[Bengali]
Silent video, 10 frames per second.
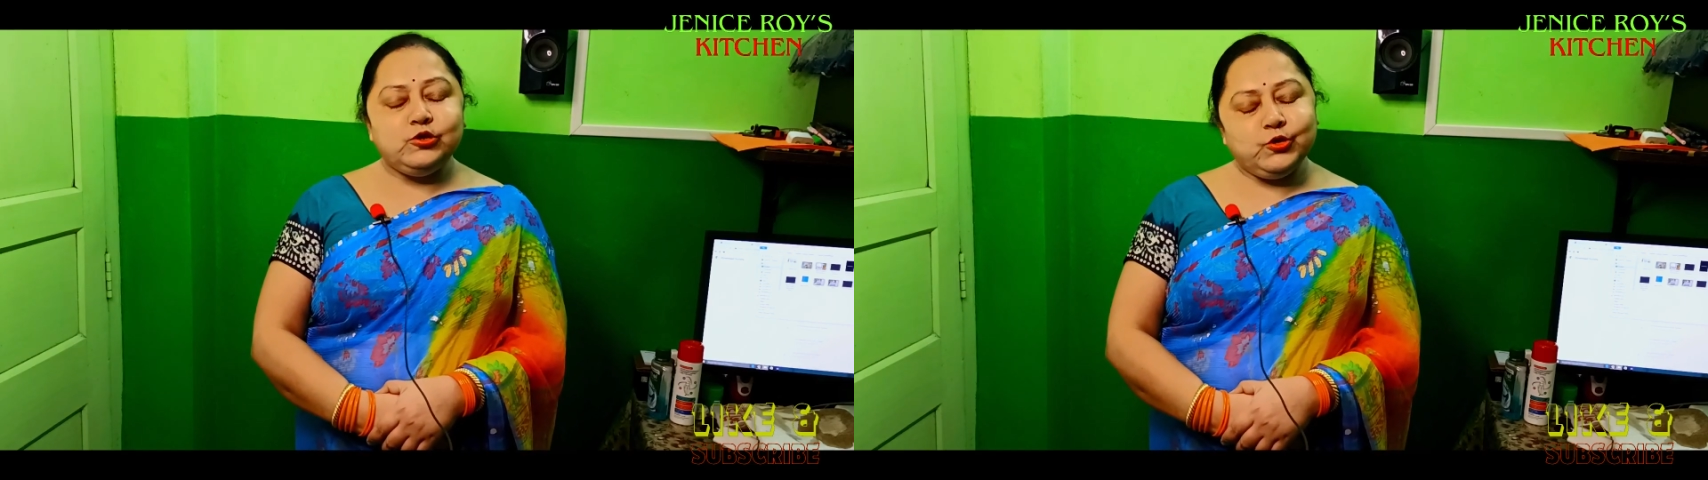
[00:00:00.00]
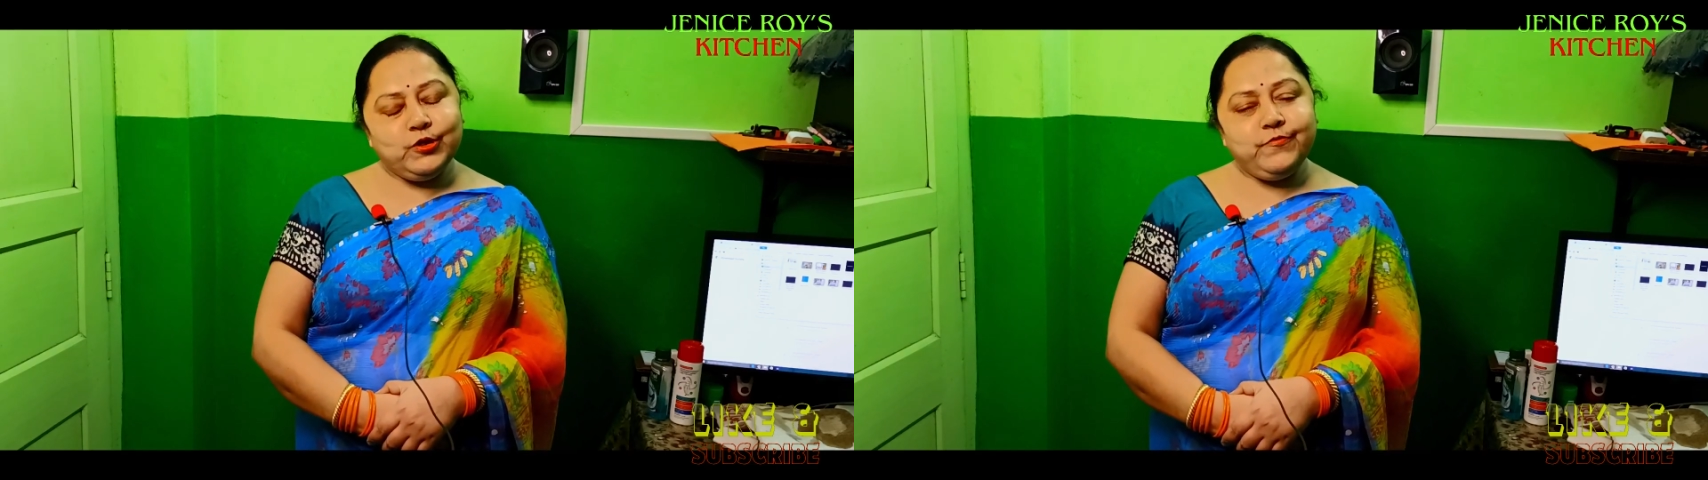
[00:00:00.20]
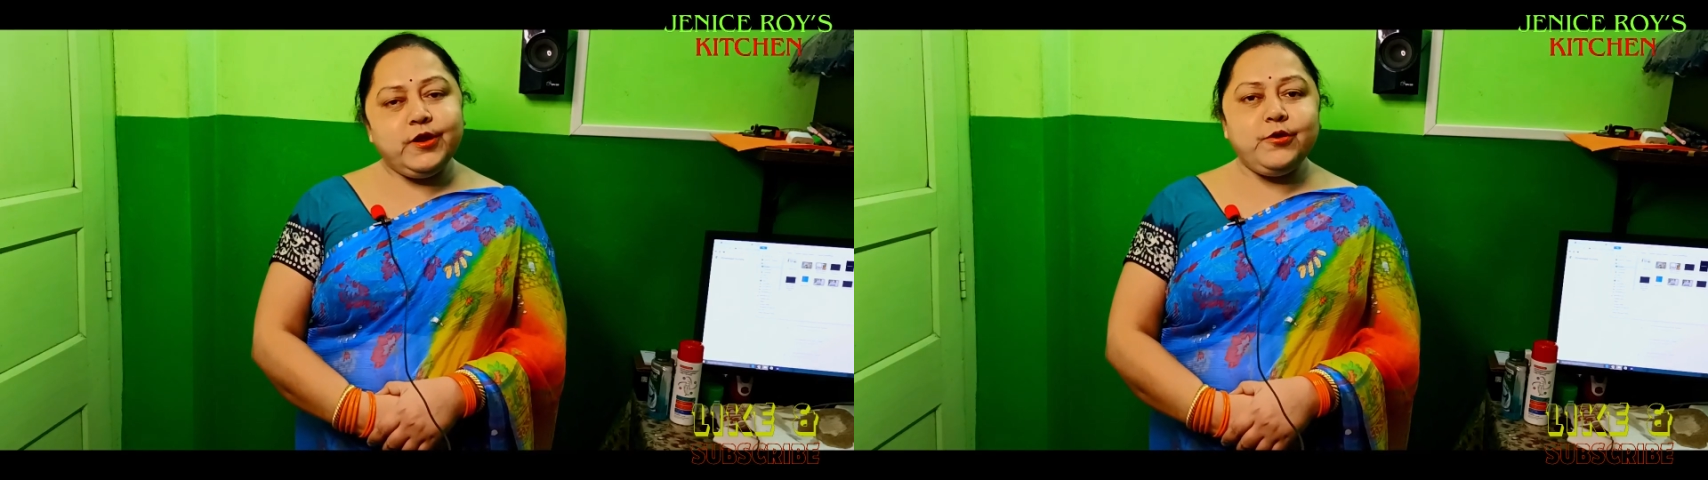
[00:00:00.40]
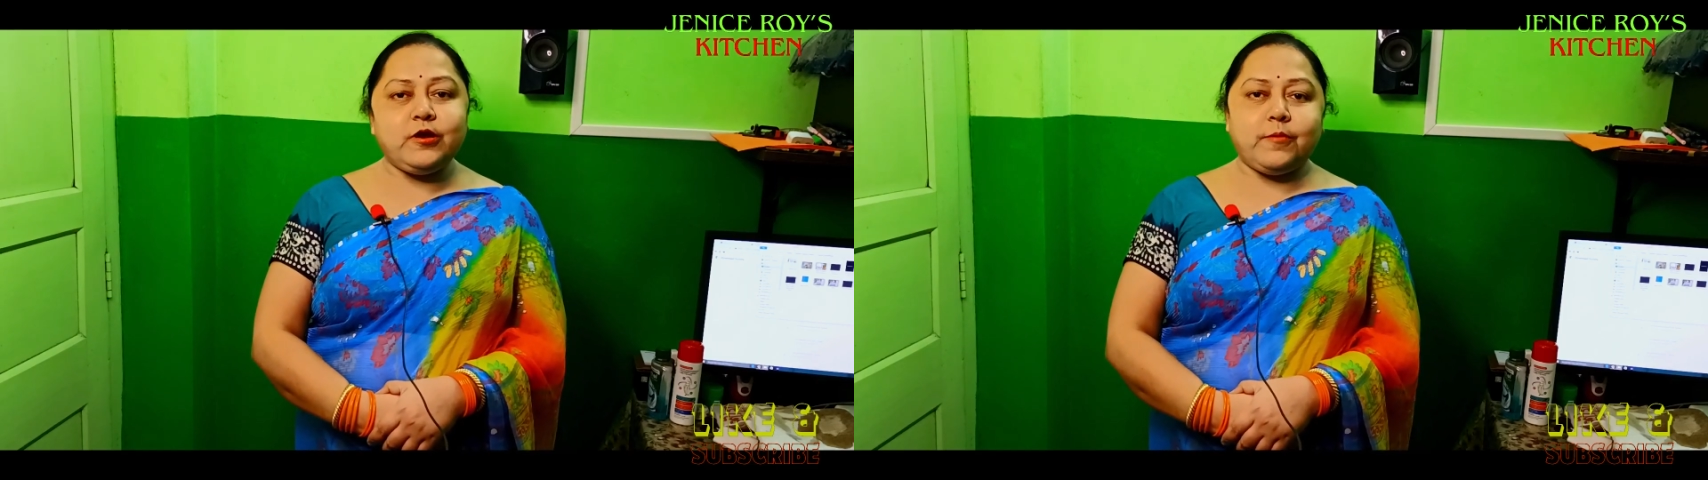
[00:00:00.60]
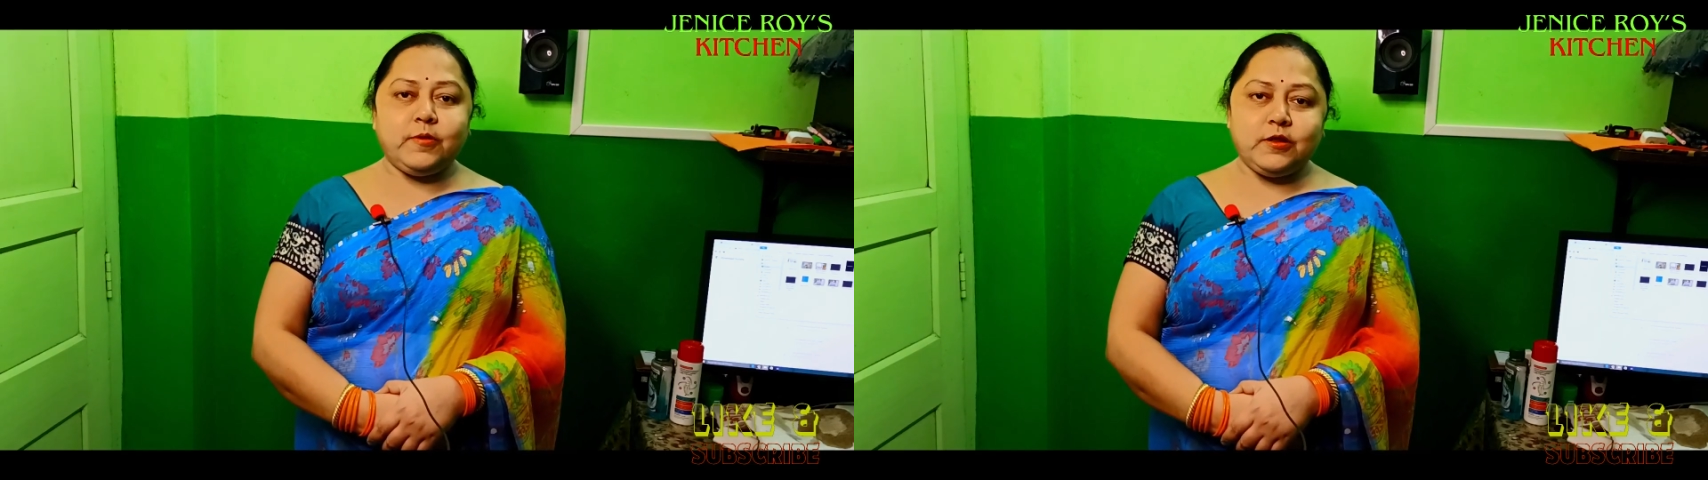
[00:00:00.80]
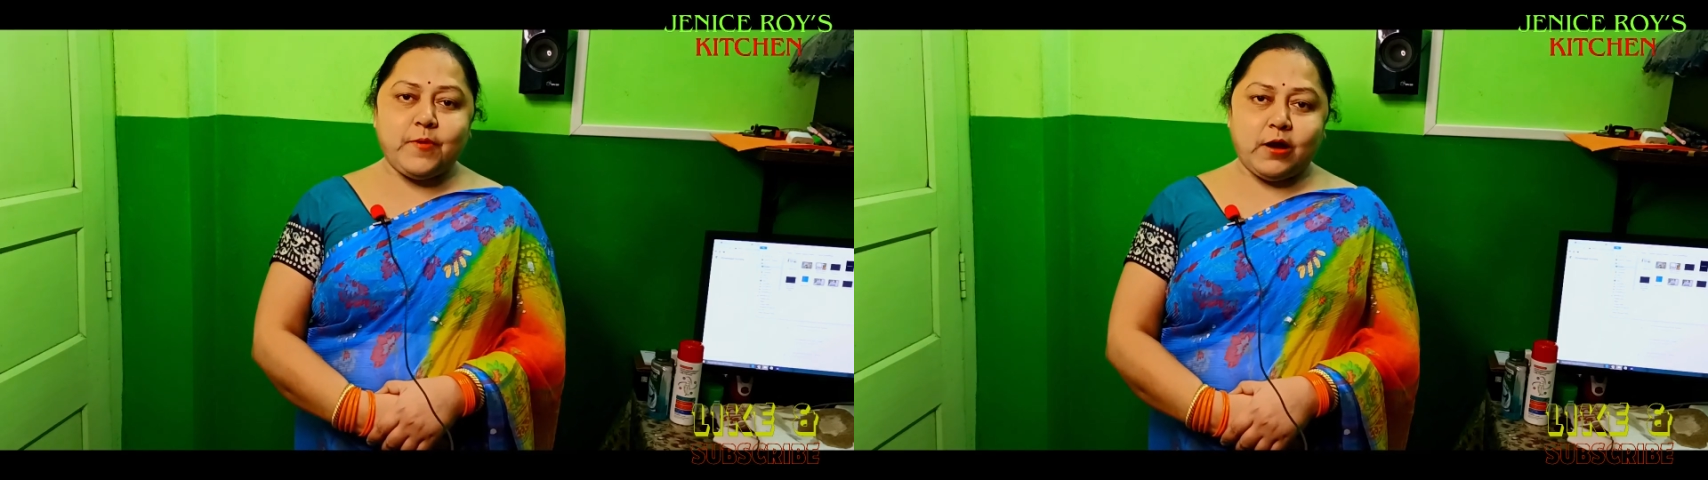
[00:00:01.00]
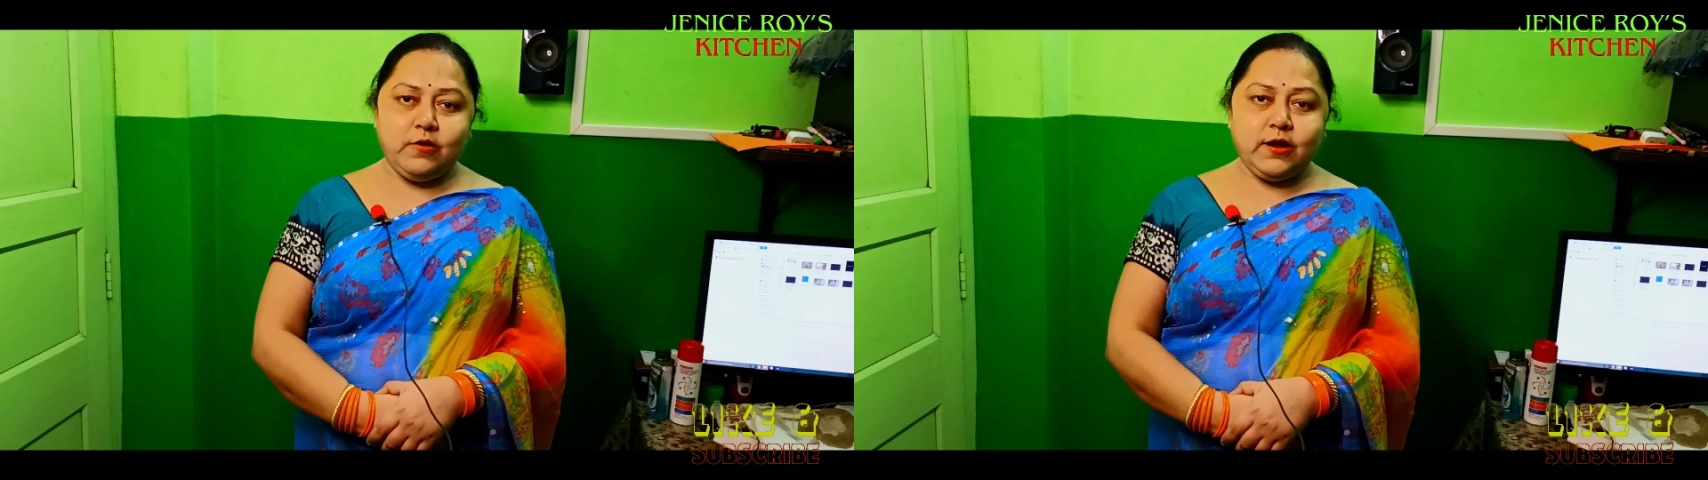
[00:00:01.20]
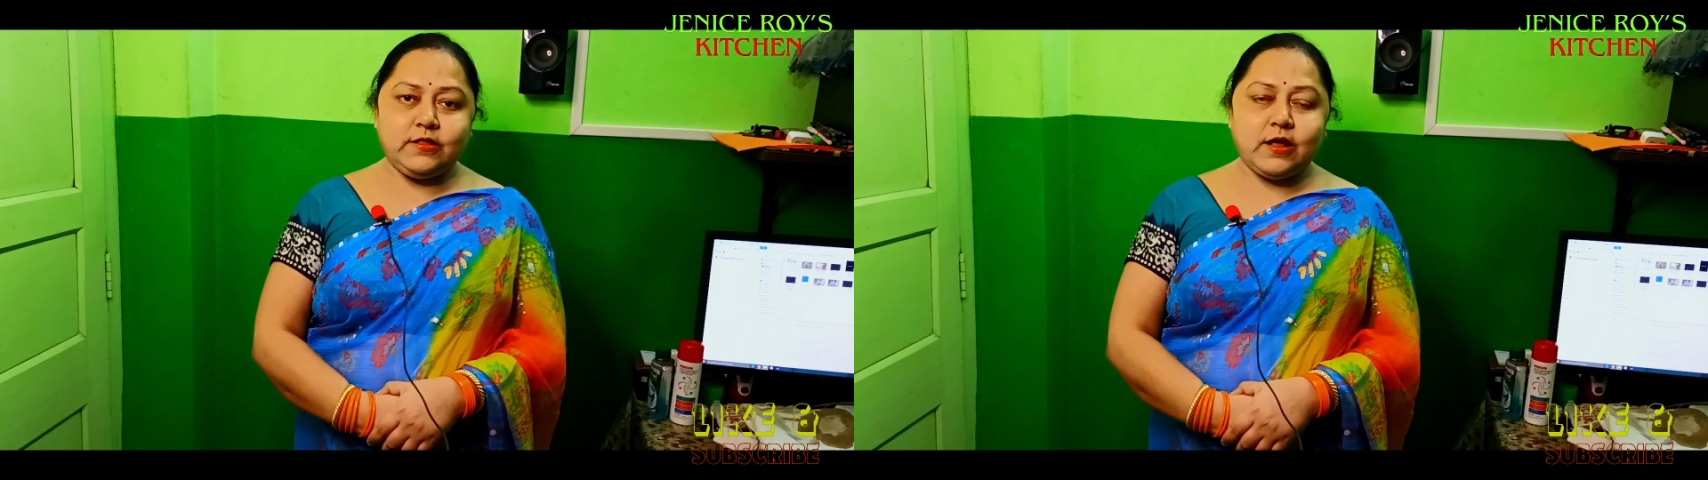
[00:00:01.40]
যদি ভিডিওটা আপনাদের ভালো
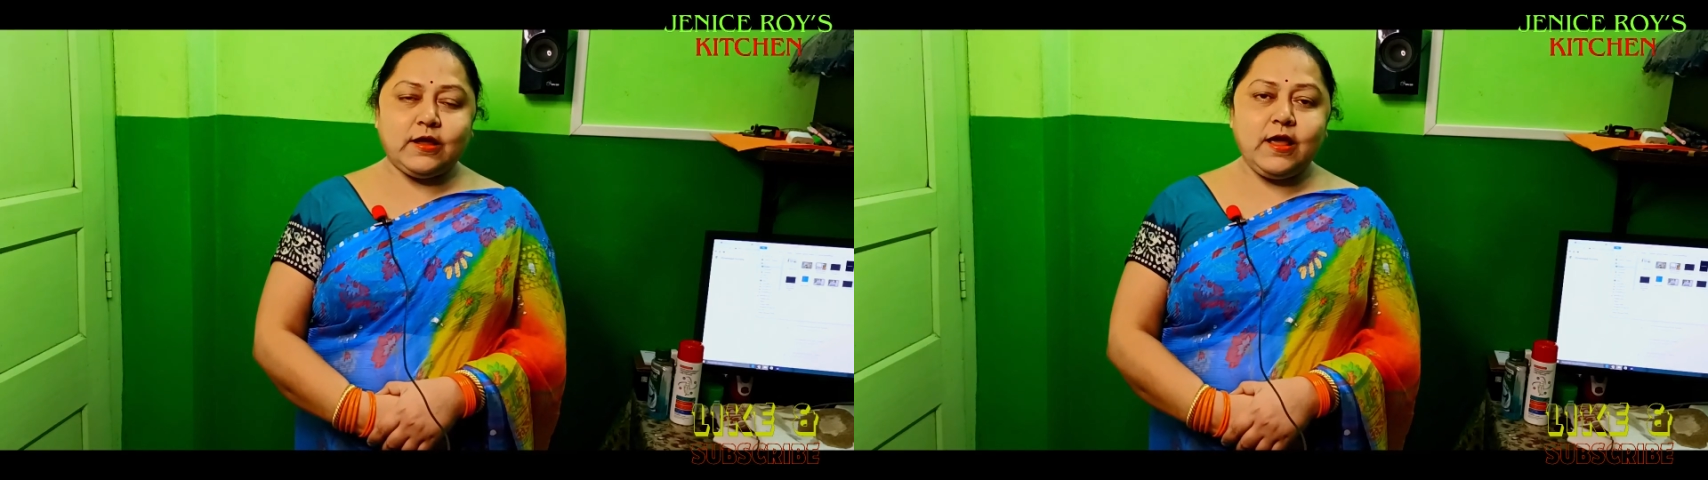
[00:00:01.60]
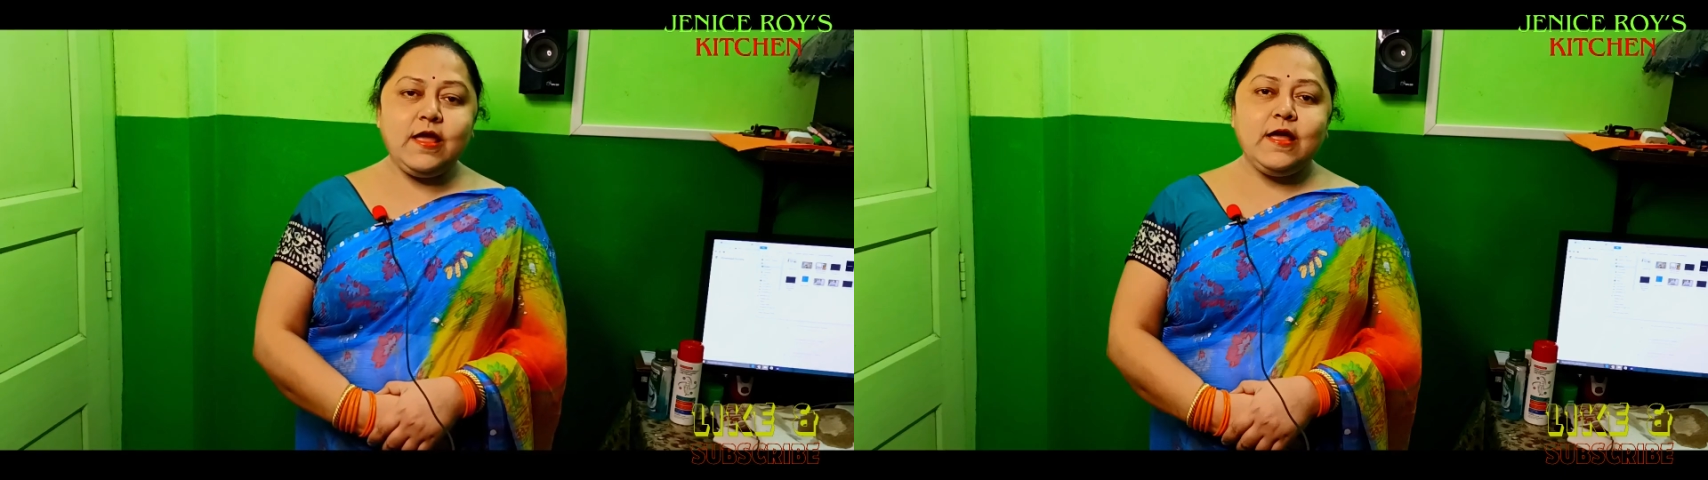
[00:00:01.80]
লেগে থাকে